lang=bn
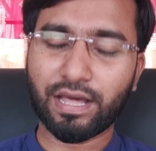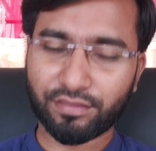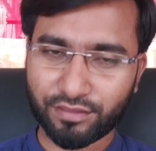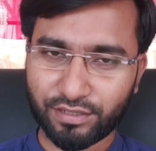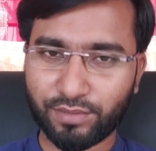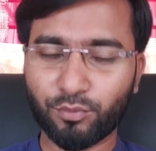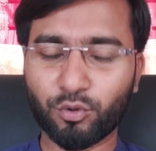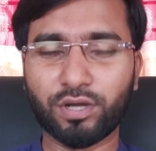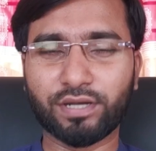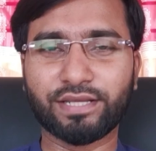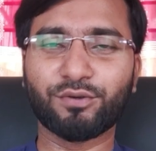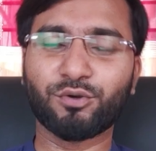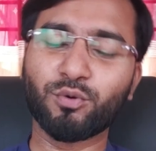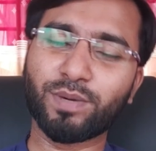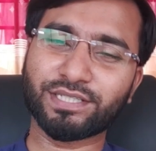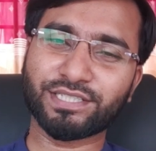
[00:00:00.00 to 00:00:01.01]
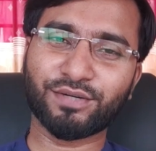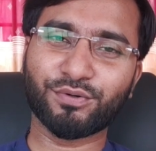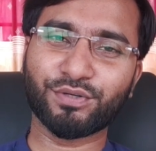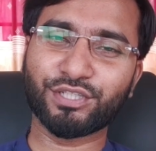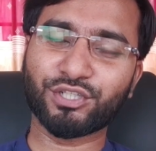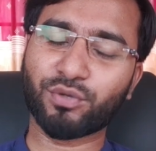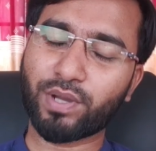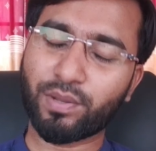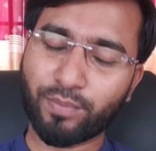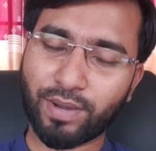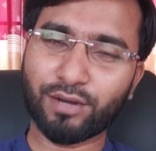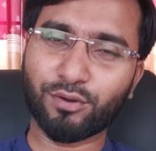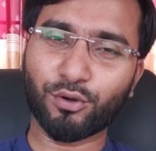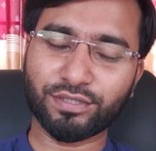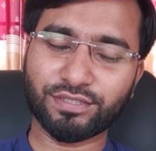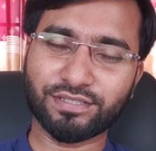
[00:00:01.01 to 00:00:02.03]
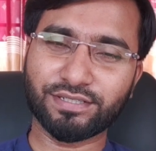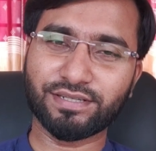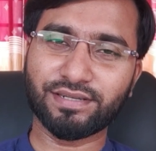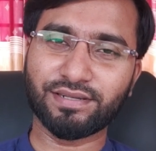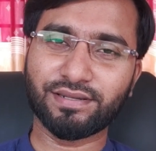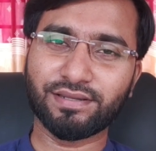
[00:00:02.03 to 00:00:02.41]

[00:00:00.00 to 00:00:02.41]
আসসালামু আলাইকুম আশা করি সবাই ভালো আছেন